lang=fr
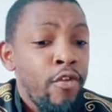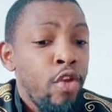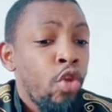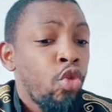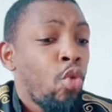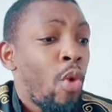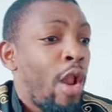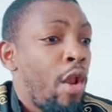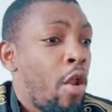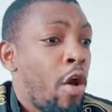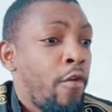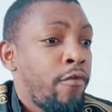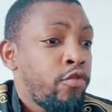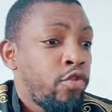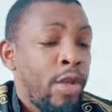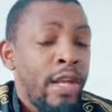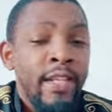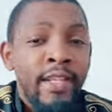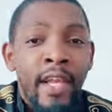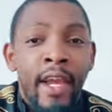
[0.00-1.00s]
3 Love
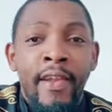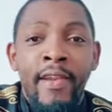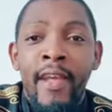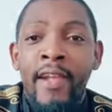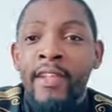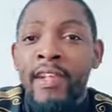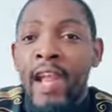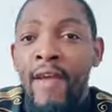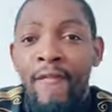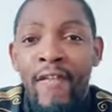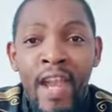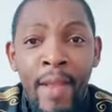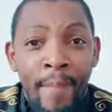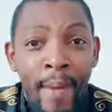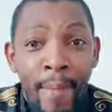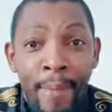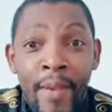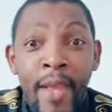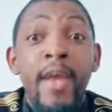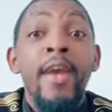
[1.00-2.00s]
sur Internet, il a fait des
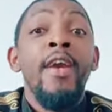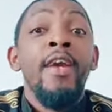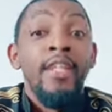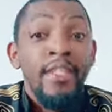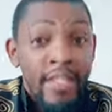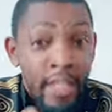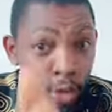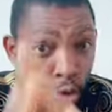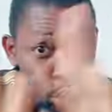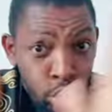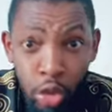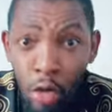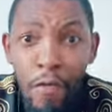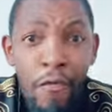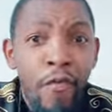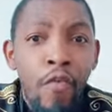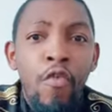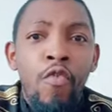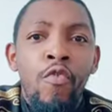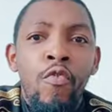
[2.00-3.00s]
papiers. C'est toujours
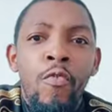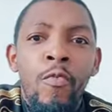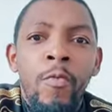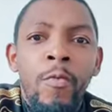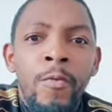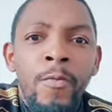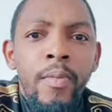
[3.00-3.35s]
vous.